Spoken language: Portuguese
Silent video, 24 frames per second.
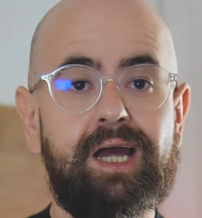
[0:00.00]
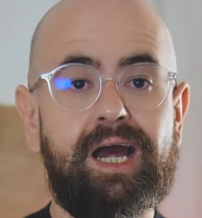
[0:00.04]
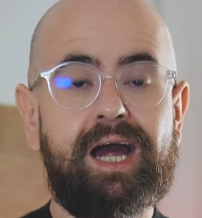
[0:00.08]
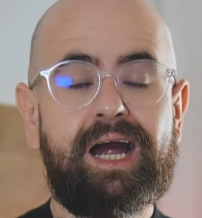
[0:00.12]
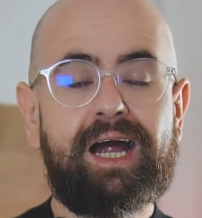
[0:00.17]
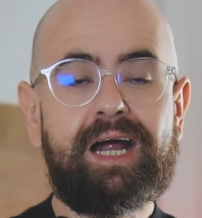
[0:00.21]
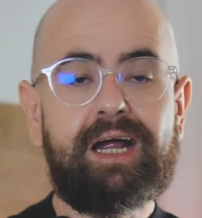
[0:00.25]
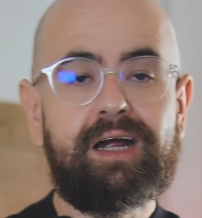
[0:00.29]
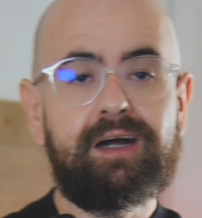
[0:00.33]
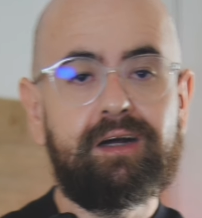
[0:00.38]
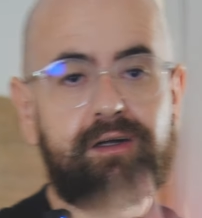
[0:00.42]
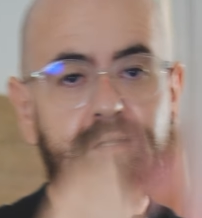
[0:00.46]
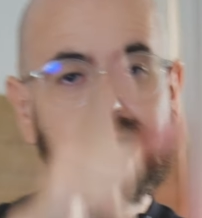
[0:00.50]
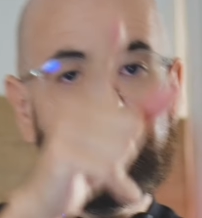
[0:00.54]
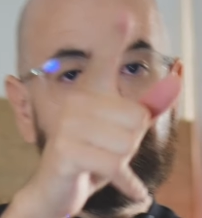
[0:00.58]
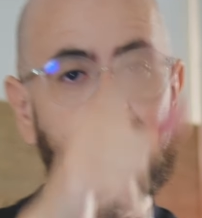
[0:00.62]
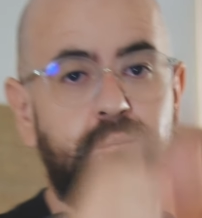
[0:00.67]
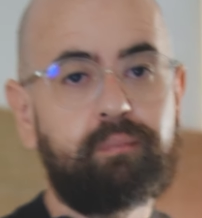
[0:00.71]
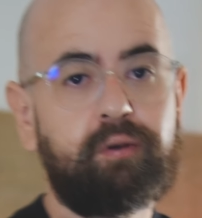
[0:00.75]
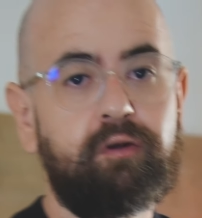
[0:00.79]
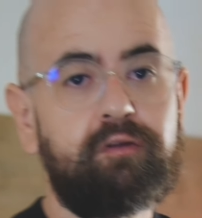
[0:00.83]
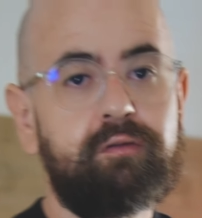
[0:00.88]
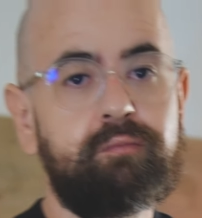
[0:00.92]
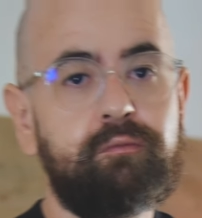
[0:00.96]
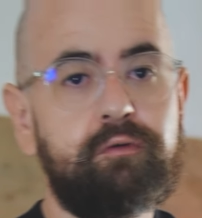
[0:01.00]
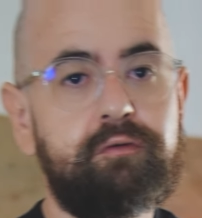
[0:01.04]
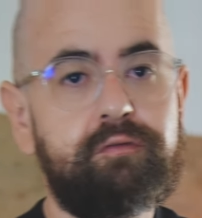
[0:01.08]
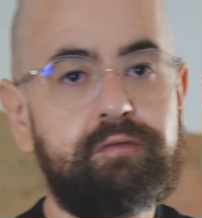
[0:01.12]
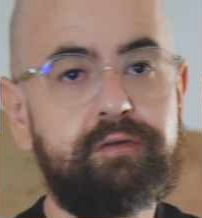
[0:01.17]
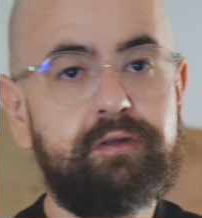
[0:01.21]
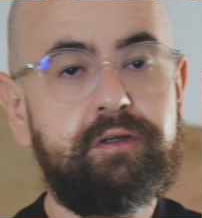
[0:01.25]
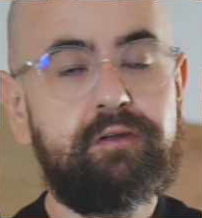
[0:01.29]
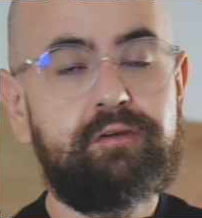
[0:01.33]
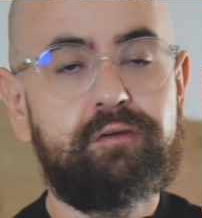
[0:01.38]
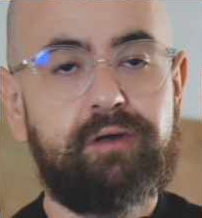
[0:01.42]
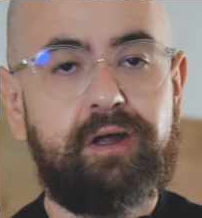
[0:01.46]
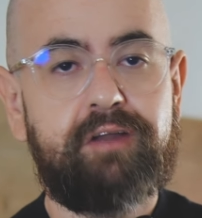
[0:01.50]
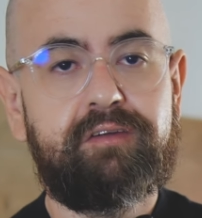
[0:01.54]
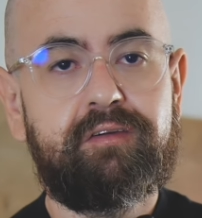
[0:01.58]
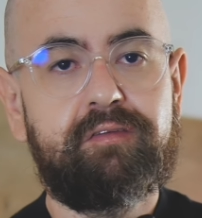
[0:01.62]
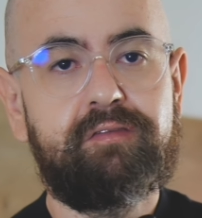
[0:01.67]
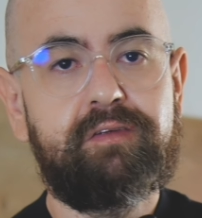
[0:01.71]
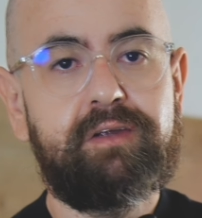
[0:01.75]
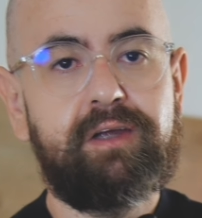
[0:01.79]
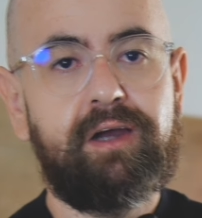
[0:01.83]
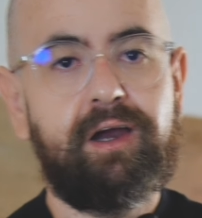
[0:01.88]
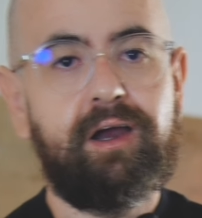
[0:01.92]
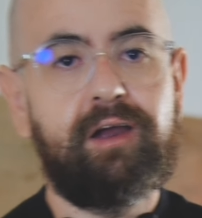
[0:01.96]
Ah, próximo vídeo é de
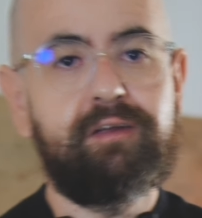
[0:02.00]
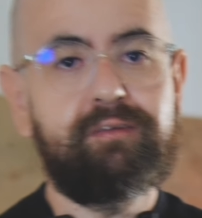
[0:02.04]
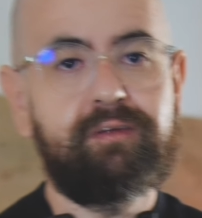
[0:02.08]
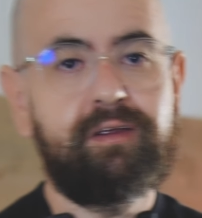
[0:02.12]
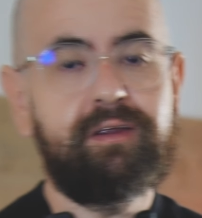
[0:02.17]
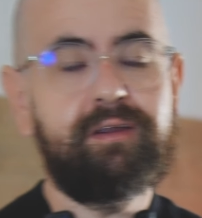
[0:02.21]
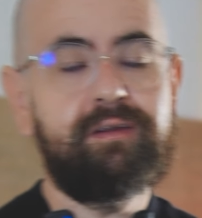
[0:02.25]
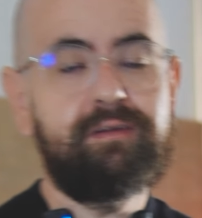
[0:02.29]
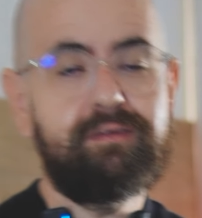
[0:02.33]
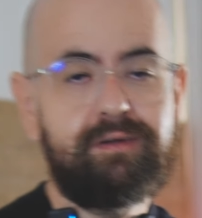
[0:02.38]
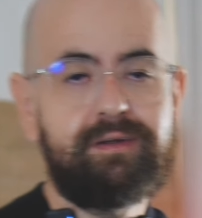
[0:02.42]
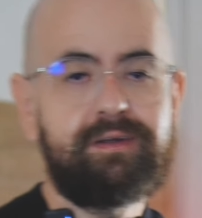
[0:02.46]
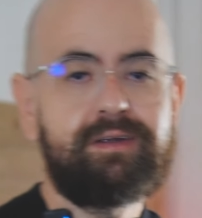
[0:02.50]
viagem, hein?